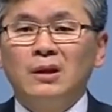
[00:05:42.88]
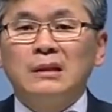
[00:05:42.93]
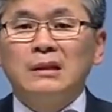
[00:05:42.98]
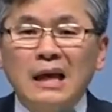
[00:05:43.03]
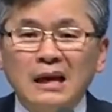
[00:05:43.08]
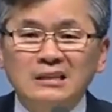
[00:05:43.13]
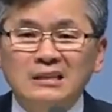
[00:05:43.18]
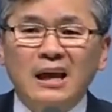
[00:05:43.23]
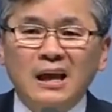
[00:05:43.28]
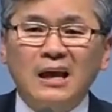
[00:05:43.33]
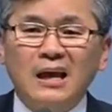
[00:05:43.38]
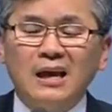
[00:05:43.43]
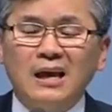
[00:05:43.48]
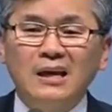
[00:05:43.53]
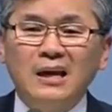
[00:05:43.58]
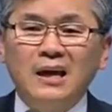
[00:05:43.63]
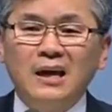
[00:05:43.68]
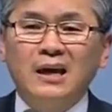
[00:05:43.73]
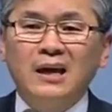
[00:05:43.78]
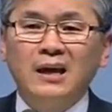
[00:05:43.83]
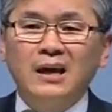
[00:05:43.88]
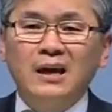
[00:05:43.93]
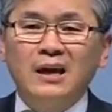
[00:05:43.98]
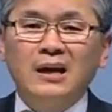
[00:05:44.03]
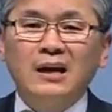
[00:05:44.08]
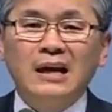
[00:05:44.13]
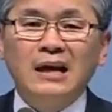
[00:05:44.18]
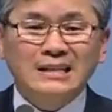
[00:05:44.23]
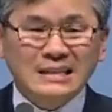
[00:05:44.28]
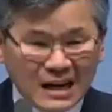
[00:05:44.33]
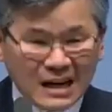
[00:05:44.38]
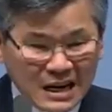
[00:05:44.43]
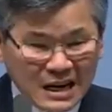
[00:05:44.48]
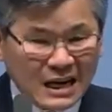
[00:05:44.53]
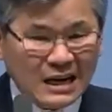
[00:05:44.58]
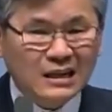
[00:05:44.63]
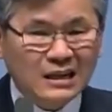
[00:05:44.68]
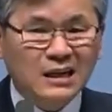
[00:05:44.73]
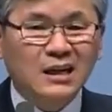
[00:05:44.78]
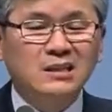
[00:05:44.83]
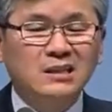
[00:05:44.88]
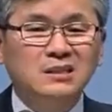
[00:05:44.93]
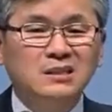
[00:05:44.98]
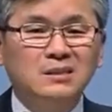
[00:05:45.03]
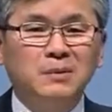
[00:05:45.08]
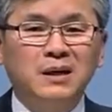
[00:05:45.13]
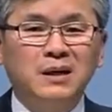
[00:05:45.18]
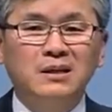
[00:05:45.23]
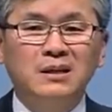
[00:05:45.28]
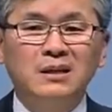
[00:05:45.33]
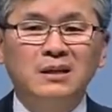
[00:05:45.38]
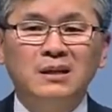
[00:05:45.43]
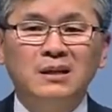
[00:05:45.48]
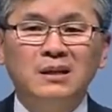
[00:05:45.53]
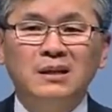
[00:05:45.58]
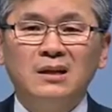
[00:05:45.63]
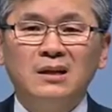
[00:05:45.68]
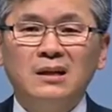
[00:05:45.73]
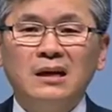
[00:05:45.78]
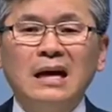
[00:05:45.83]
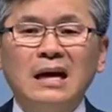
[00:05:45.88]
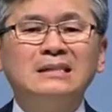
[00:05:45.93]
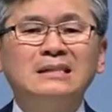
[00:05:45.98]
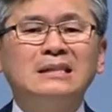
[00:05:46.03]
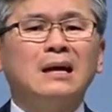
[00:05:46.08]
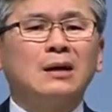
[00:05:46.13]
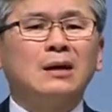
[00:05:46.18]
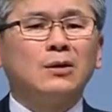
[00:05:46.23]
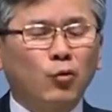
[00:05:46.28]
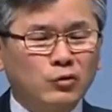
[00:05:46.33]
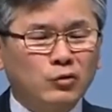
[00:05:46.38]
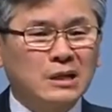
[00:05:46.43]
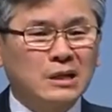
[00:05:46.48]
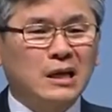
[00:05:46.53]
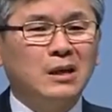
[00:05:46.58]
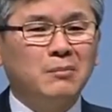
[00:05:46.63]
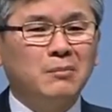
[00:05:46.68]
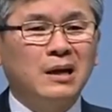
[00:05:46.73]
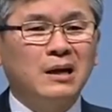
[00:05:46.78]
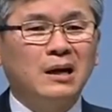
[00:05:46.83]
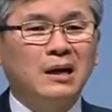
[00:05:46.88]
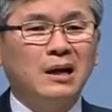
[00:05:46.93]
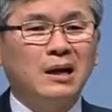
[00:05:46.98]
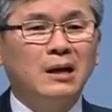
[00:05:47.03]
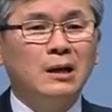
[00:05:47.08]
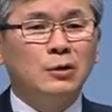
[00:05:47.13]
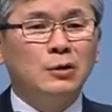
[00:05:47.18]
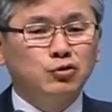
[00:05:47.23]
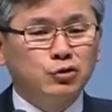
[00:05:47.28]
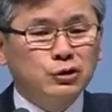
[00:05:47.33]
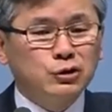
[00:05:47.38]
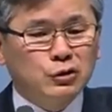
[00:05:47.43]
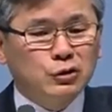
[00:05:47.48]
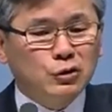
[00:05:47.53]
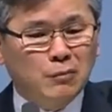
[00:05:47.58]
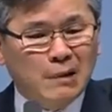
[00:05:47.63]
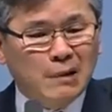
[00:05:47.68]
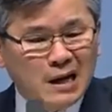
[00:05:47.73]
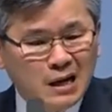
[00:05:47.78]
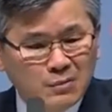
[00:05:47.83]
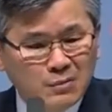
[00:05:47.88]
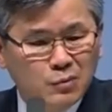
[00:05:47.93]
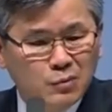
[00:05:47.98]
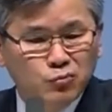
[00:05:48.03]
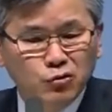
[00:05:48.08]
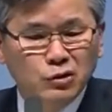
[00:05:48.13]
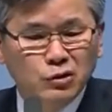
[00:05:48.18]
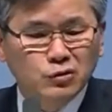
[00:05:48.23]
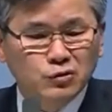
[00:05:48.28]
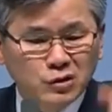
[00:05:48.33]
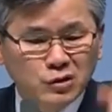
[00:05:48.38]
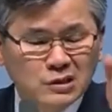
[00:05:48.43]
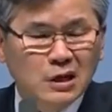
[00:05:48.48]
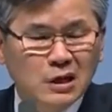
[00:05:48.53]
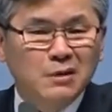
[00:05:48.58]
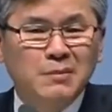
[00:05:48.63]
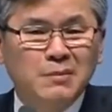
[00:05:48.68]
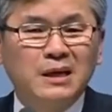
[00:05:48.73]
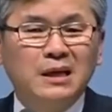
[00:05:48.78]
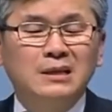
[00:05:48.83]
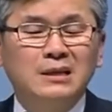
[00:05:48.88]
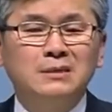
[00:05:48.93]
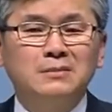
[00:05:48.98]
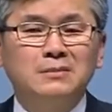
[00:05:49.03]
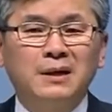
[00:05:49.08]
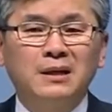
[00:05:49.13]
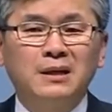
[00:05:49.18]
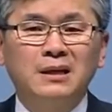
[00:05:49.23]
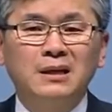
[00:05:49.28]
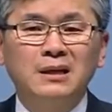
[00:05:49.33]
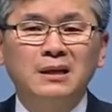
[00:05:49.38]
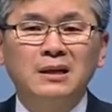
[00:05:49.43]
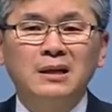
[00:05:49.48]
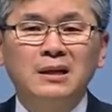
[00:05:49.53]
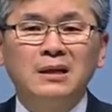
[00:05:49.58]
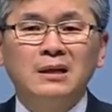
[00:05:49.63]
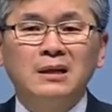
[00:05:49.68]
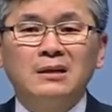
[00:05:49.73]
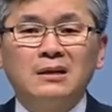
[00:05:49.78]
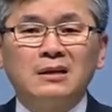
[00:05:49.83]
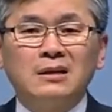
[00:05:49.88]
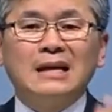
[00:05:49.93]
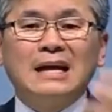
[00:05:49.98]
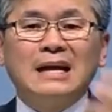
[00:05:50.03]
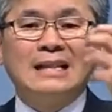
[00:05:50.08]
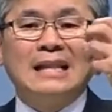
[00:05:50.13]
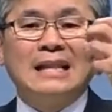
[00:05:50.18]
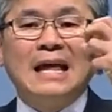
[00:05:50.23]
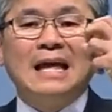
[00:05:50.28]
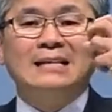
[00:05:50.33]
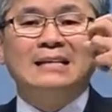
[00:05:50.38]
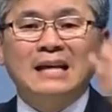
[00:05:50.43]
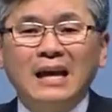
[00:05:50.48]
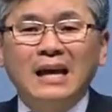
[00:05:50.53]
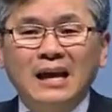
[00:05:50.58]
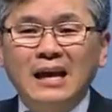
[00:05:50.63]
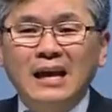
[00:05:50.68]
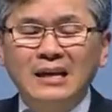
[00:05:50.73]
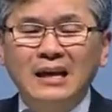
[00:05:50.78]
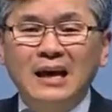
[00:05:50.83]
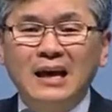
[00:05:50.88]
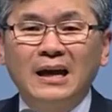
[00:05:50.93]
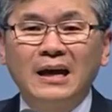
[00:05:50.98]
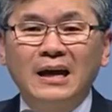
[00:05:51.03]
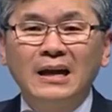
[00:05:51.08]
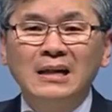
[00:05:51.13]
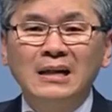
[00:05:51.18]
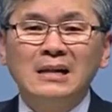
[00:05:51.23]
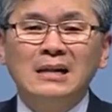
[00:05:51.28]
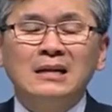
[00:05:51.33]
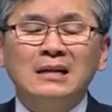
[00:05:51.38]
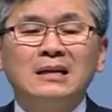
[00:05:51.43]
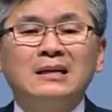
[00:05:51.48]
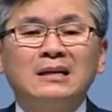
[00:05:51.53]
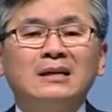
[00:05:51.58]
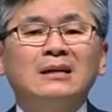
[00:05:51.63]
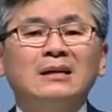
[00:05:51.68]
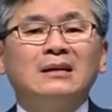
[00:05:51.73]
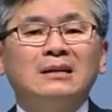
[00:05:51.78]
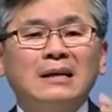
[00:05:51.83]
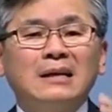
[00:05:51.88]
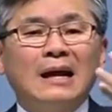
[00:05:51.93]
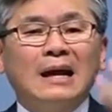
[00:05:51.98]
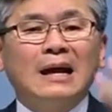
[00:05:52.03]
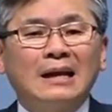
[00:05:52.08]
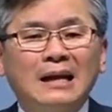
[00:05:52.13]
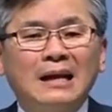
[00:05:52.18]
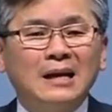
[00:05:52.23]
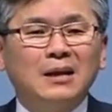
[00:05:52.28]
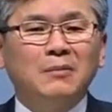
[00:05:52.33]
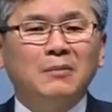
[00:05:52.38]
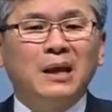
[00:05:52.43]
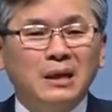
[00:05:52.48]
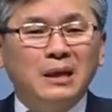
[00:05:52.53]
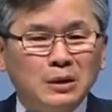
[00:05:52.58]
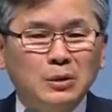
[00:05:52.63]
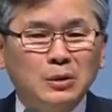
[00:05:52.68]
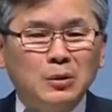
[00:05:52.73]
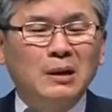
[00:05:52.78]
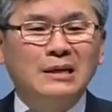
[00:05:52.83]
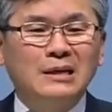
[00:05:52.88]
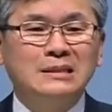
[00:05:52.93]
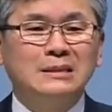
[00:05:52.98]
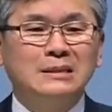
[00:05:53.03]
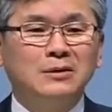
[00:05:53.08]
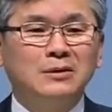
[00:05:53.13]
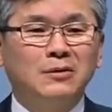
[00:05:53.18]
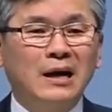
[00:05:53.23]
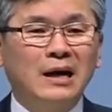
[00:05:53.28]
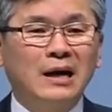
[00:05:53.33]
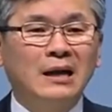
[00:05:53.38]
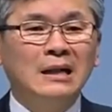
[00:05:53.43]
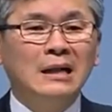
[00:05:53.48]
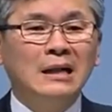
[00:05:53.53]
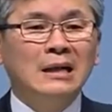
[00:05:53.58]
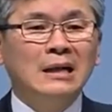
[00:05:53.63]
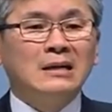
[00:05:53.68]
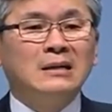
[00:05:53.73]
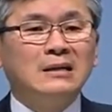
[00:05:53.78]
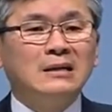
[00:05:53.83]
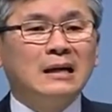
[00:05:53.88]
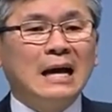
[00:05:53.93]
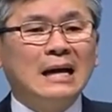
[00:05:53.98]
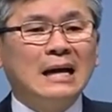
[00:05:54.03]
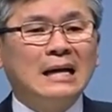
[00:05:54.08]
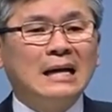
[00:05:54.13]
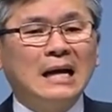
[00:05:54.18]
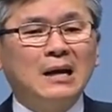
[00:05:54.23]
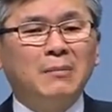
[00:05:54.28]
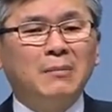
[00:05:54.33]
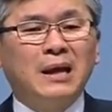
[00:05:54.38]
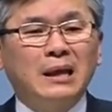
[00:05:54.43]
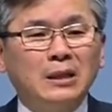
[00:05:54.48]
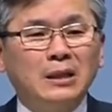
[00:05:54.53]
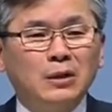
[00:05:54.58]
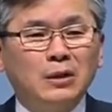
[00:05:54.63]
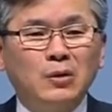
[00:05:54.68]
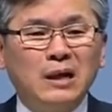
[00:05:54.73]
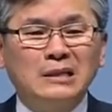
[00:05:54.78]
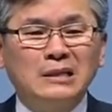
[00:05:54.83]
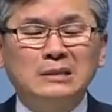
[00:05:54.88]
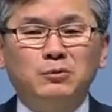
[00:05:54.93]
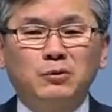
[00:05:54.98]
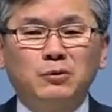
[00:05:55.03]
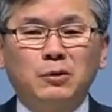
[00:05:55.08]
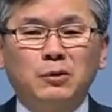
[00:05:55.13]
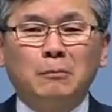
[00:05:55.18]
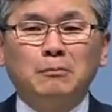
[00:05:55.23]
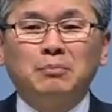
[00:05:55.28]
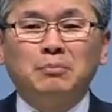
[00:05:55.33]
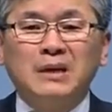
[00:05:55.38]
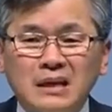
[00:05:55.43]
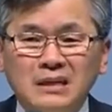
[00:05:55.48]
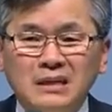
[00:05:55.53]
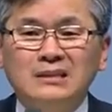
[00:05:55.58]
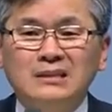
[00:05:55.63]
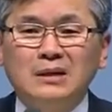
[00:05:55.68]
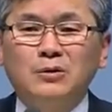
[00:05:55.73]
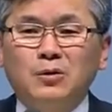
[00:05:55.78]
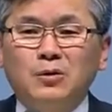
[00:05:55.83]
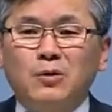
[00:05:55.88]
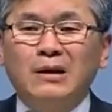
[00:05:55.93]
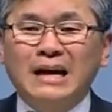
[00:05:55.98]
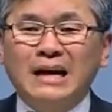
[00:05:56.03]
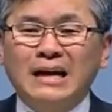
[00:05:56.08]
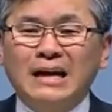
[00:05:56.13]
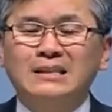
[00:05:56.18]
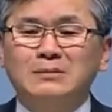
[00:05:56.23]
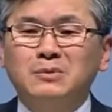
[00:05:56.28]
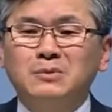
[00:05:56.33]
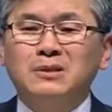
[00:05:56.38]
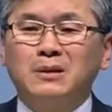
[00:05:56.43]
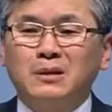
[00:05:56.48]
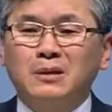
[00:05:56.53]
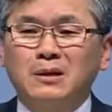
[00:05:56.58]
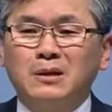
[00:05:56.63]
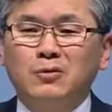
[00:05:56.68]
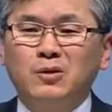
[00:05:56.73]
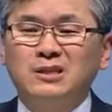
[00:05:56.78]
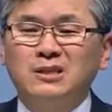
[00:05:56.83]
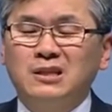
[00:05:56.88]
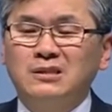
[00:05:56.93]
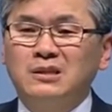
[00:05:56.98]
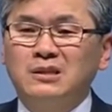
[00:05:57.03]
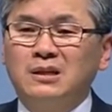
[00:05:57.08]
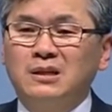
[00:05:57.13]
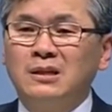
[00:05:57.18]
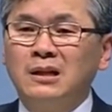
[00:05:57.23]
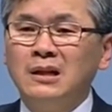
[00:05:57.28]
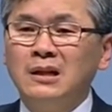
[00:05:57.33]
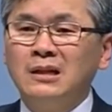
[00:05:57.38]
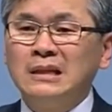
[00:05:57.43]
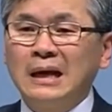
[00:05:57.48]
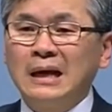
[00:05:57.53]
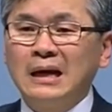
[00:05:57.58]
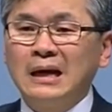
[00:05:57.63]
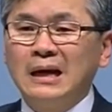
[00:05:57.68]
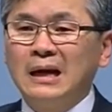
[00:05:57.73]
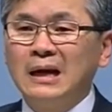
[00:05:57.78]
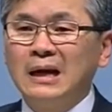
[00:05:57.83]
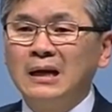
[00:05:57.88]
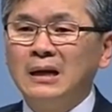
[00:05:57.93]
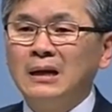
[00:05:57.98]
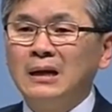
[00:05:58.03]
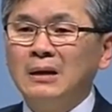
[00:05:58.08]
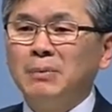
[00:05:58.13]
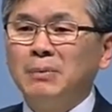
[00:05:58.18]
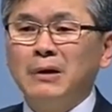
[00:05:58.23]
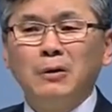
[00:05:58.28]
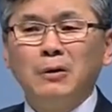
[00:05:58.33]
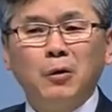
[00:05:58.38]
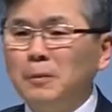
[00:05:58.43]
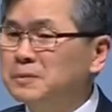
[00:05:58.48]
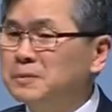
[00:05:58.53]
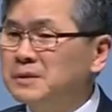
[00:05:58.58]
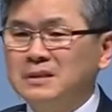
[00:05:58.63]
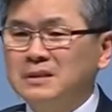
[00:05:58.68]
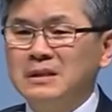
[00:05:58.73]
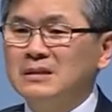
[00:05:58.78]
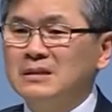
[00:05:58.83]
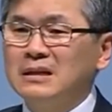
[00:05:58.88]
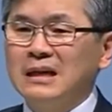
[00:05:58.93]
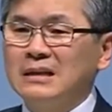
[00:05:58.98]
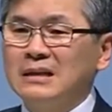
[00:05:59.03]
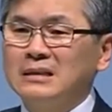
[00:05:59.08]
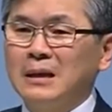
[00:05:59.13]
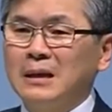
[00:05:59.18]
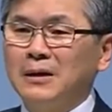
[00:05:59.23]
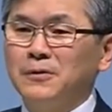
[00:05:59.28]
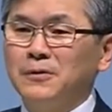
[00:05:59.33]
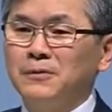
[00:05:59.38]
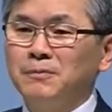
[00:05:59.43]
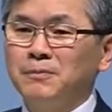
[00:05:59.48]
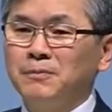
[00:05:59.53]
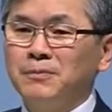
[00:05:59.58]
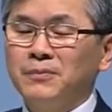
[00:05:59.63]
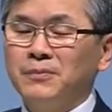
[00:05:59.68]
내 생애에 가장 가난했지만, 가장 고생이 많아 수시로 마음이 무너지고 절망했지만, 그러나 내 생애에 그렇게 하나님의 인도하심과 그 하나님의 인도하심으로 비전으로 가슴이 뜨거워졌던 때가 별로 없었던 것 같아요.